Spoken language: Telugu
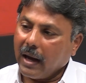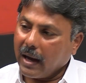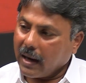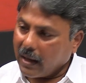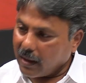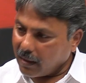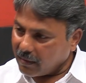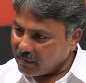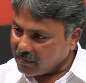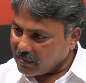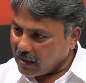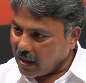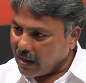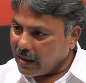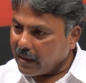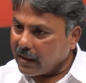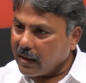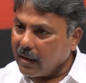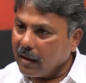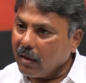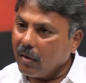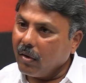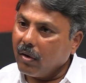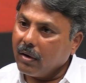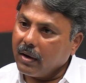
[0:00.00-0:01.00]
అక్కడ
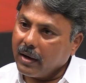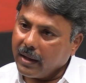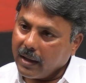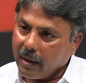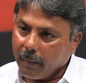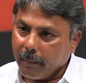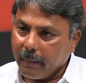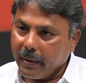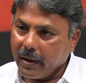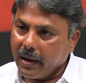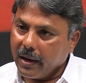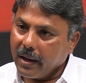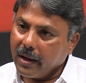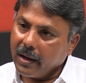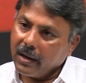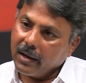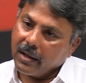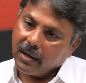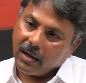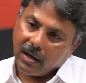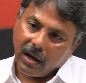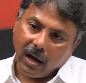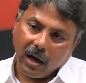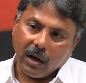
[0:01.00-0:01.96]
స్థానికంగా ఉన్న ఎమ్మెల్యేలని